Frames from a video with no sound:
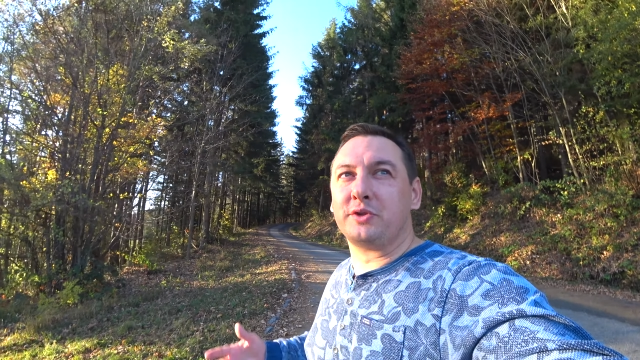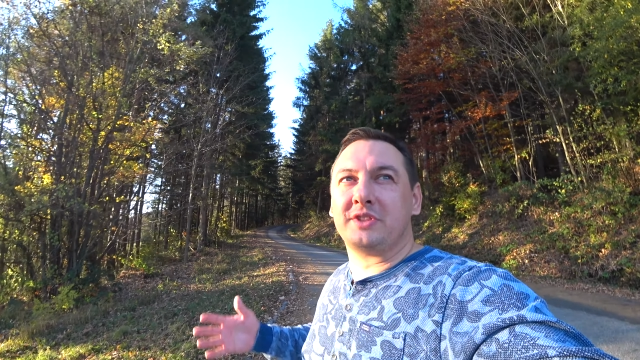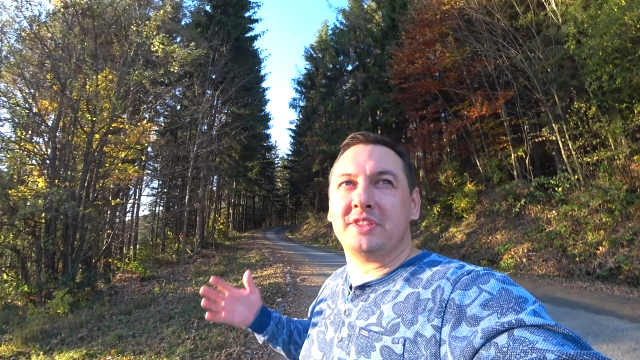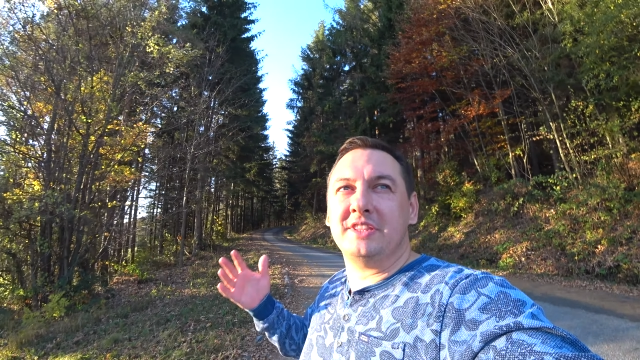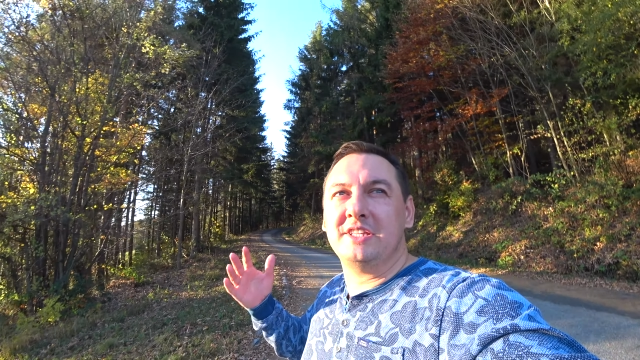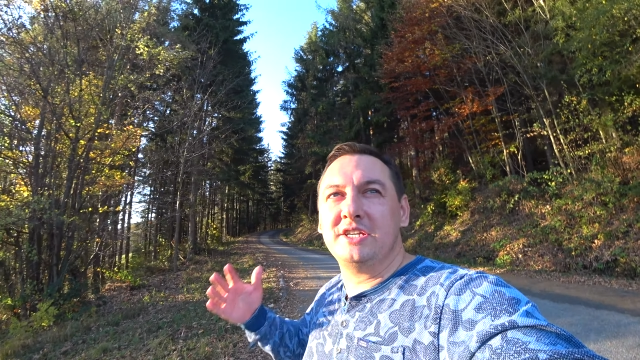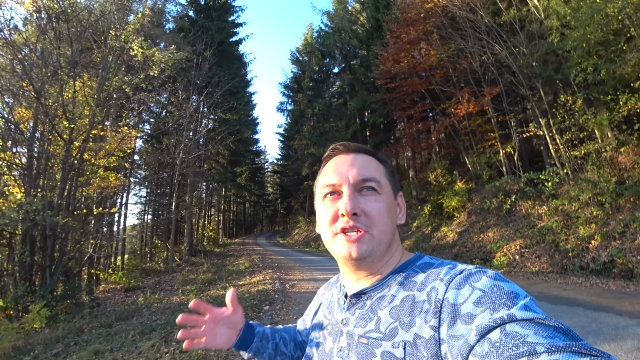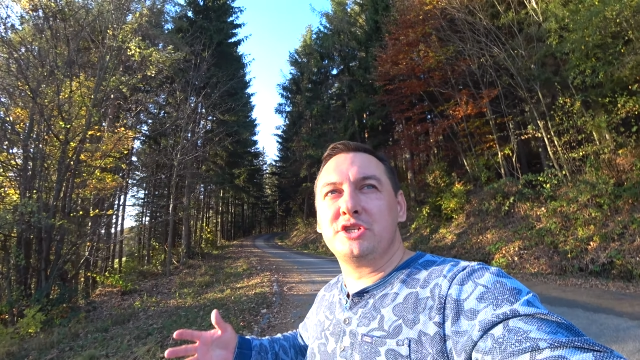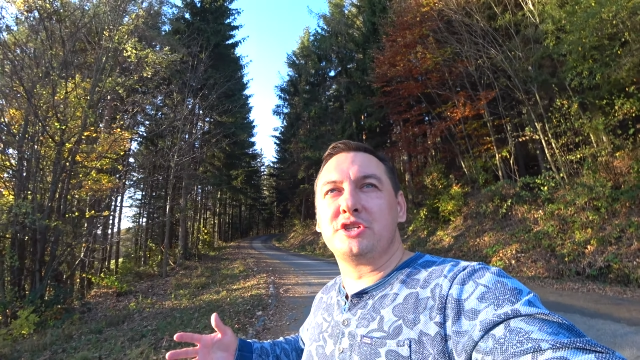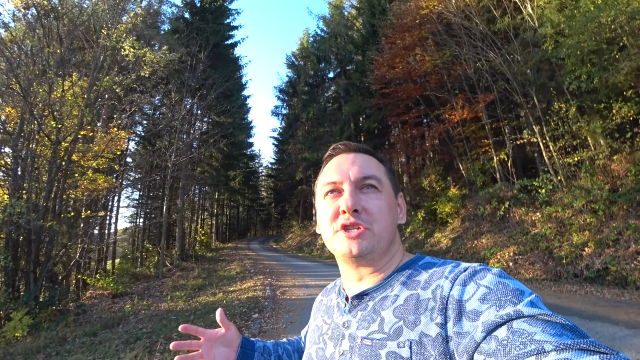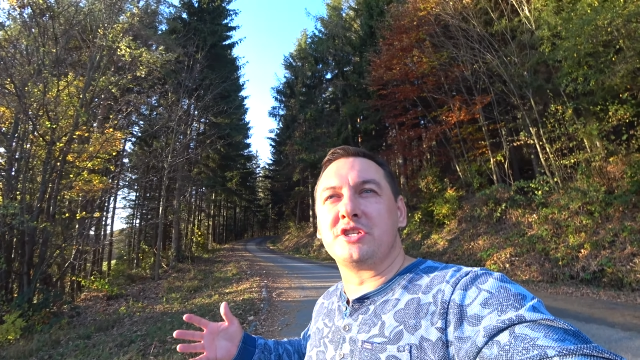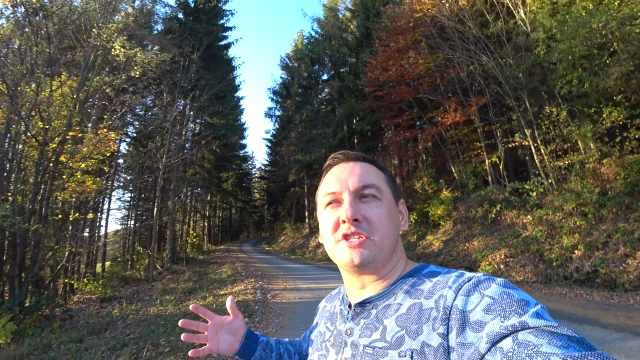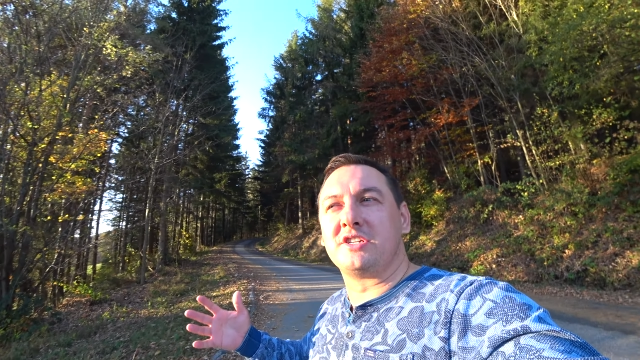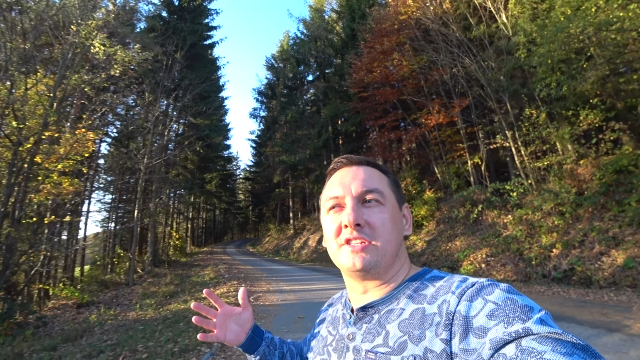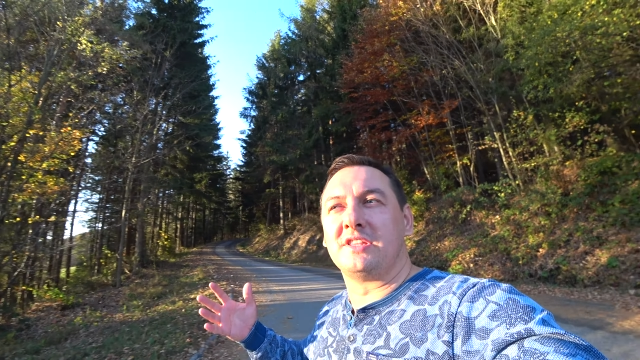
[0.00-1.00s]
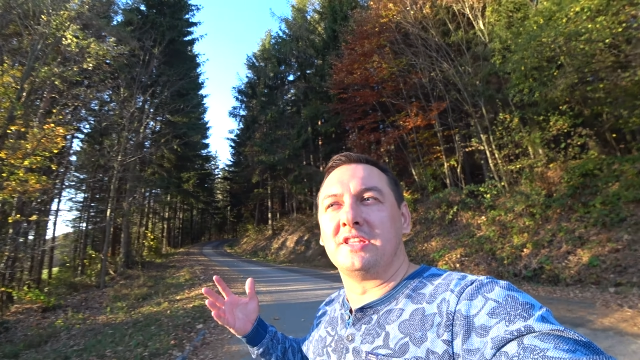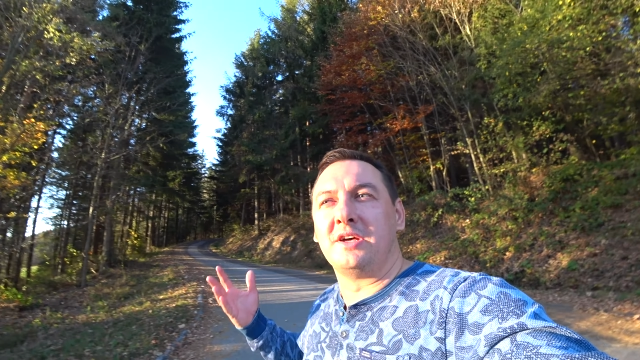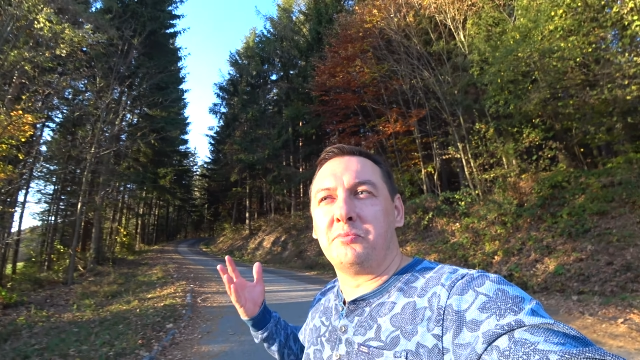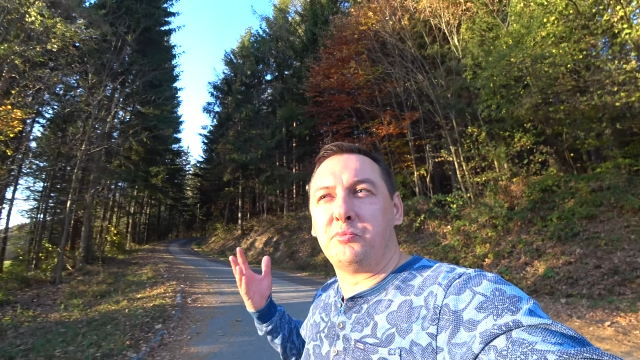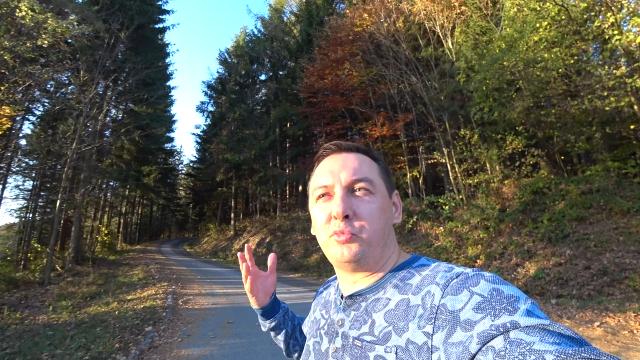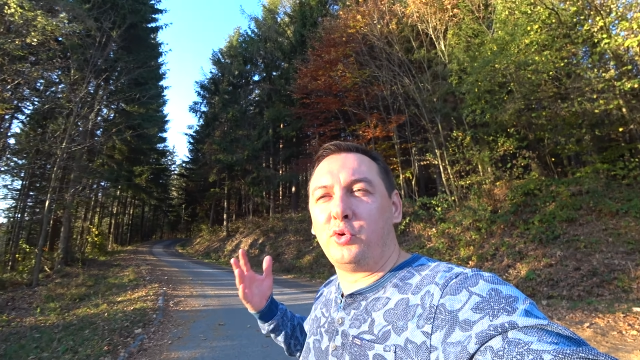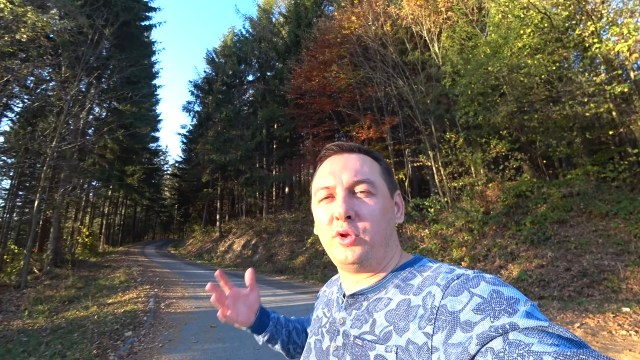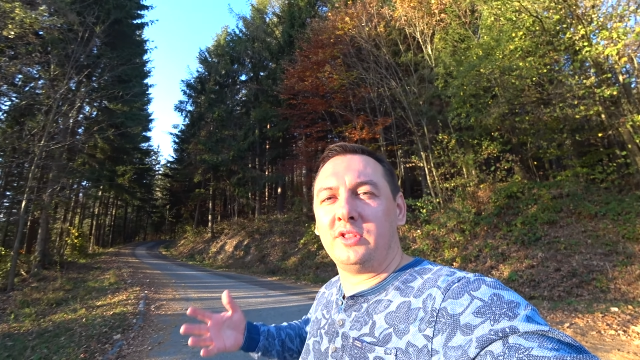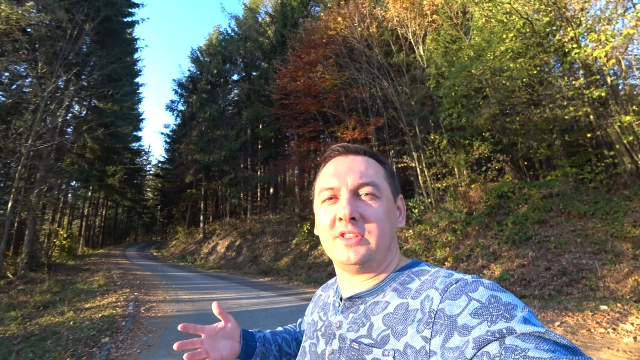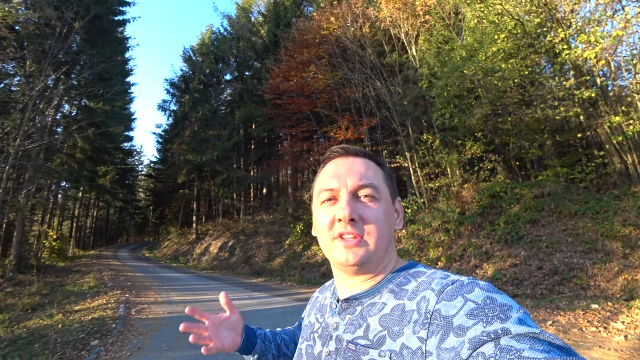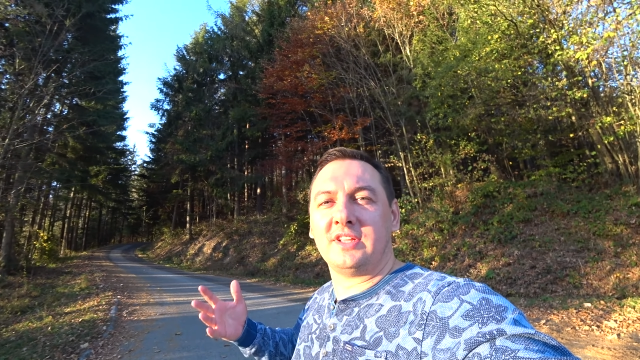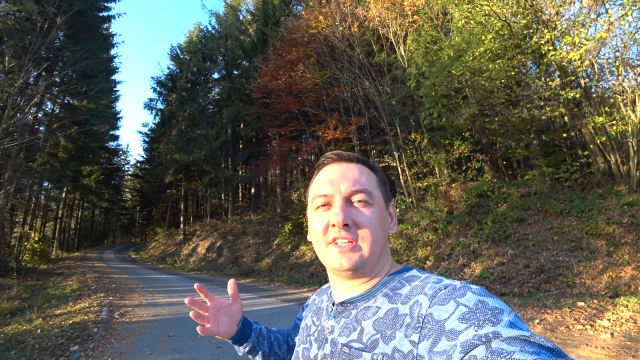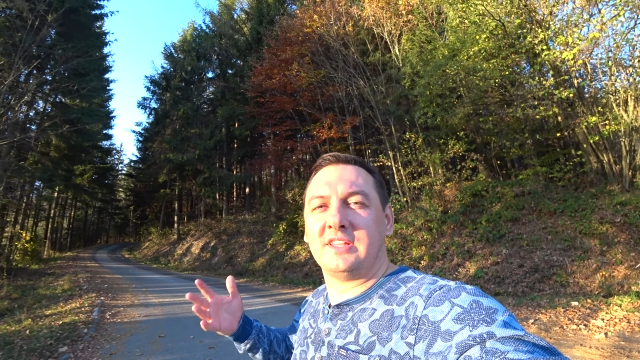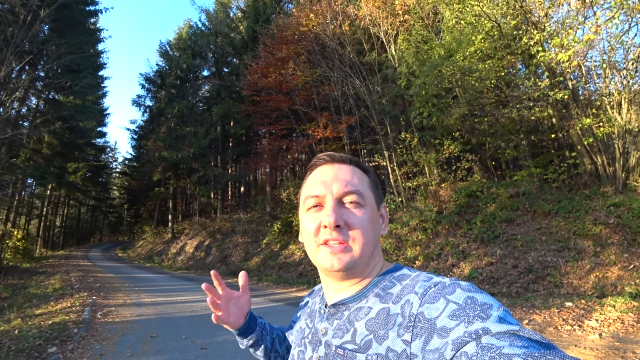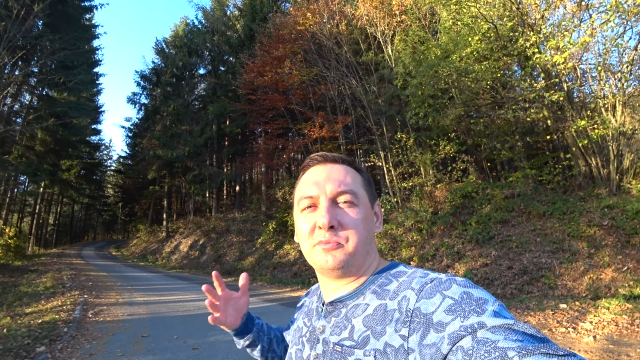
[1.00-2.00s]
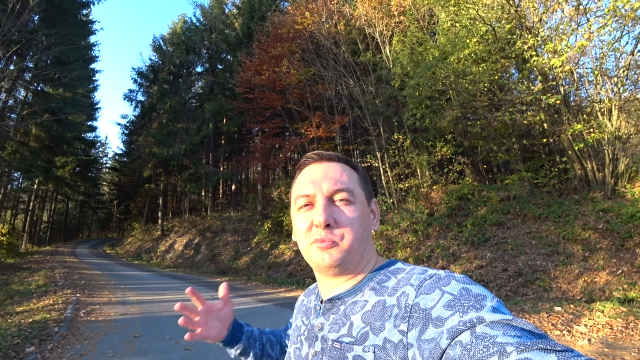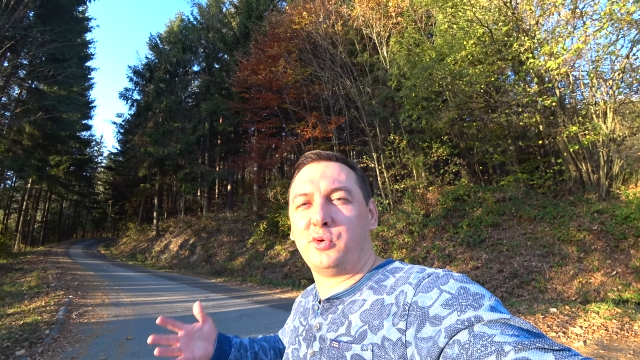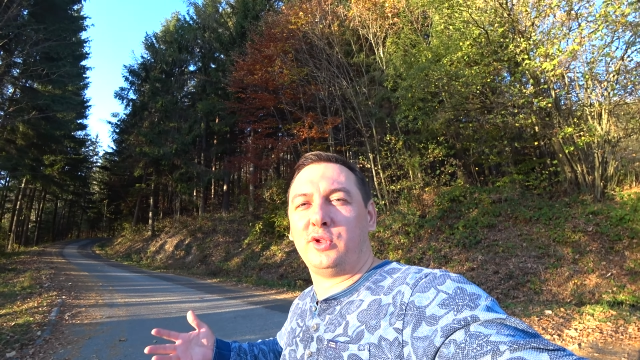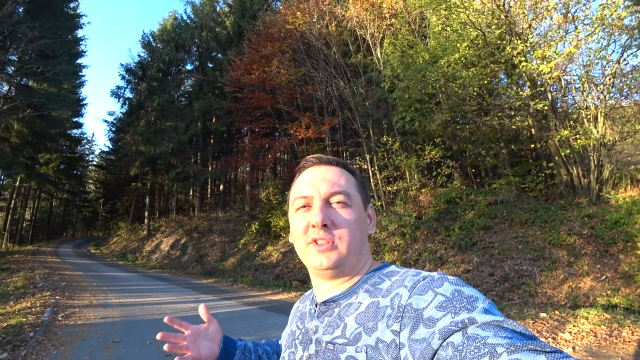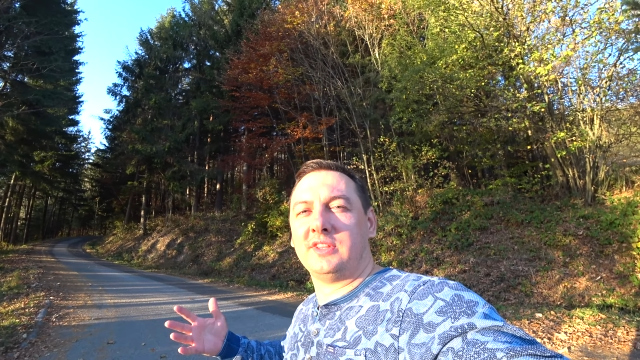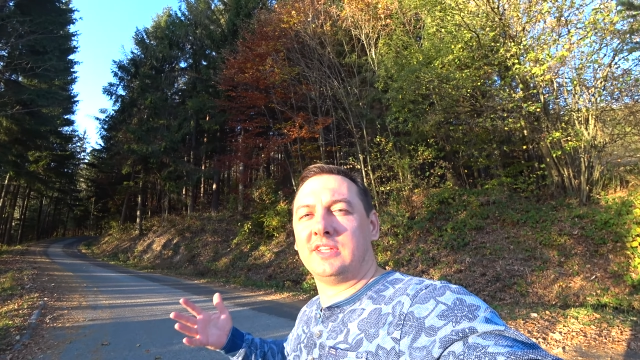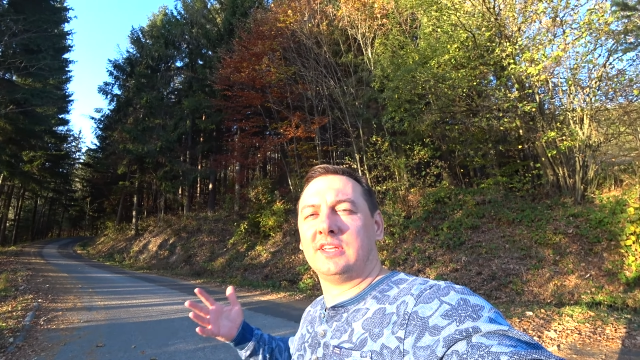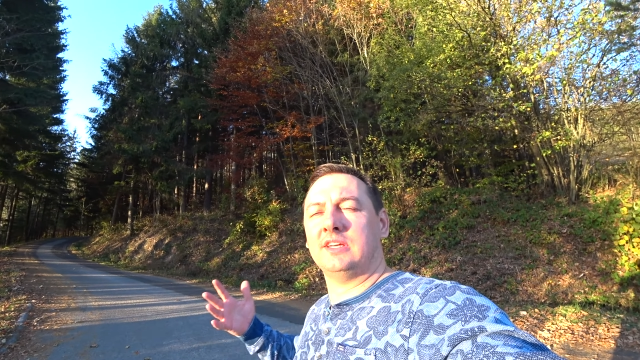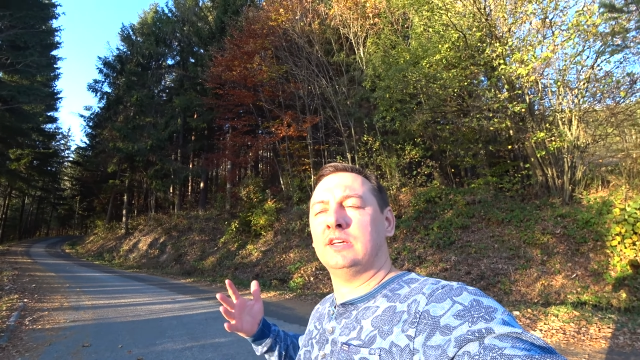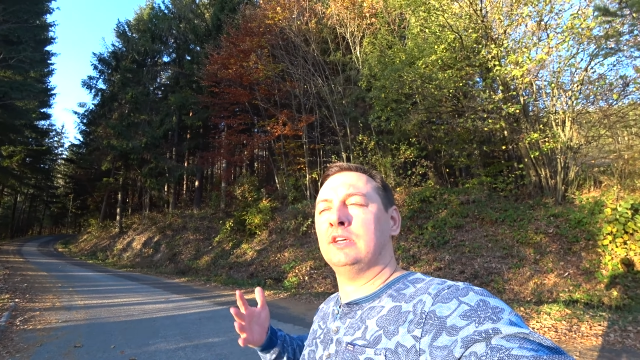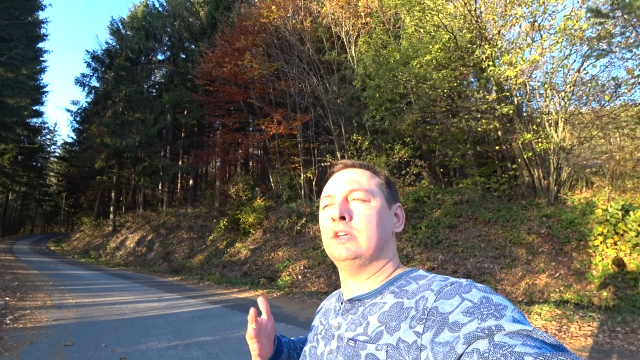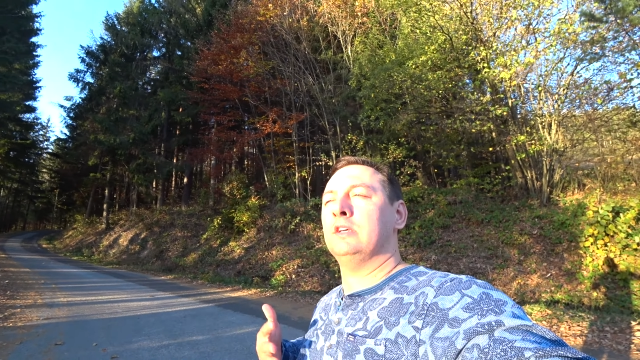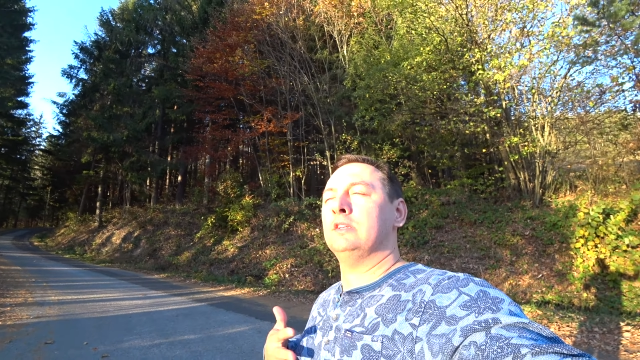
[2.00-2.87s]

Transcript: Вот дышишь на полные, на полные